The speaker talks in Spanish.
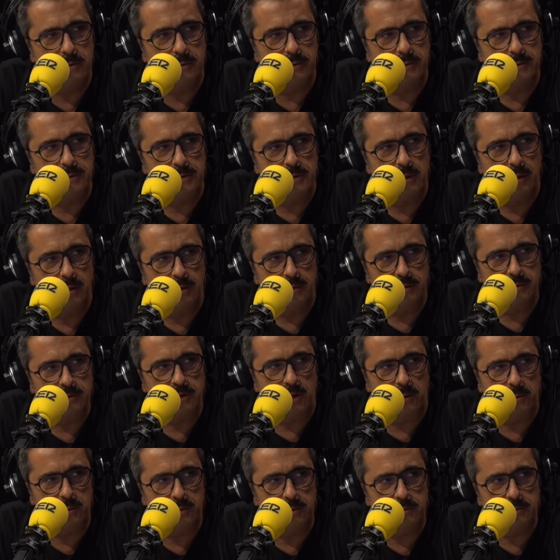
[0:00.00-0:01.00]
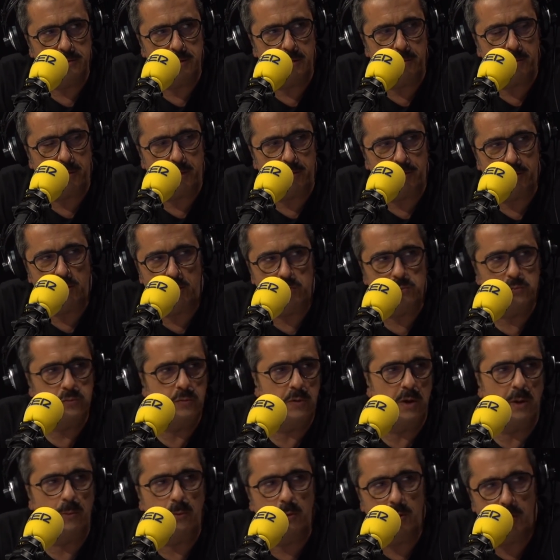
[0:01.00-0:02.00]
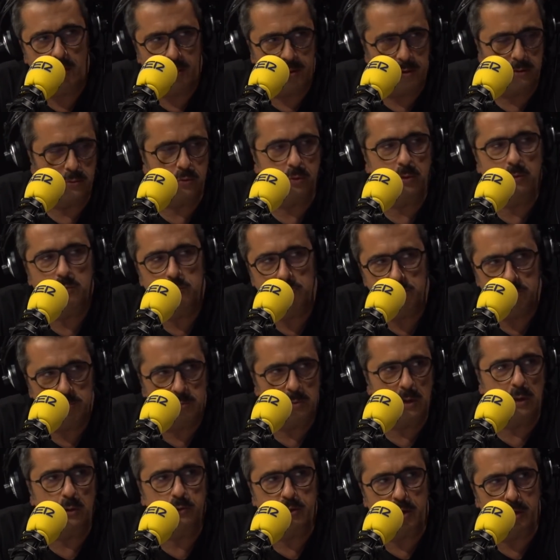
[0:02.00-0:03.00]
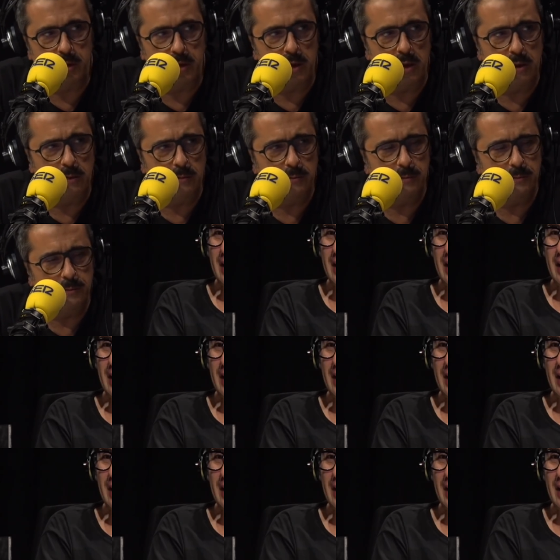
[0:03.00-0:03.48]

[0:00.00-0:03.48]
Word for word: claro. ¿sabes? Que ah. parece como una bola dentro de una lotería. Es que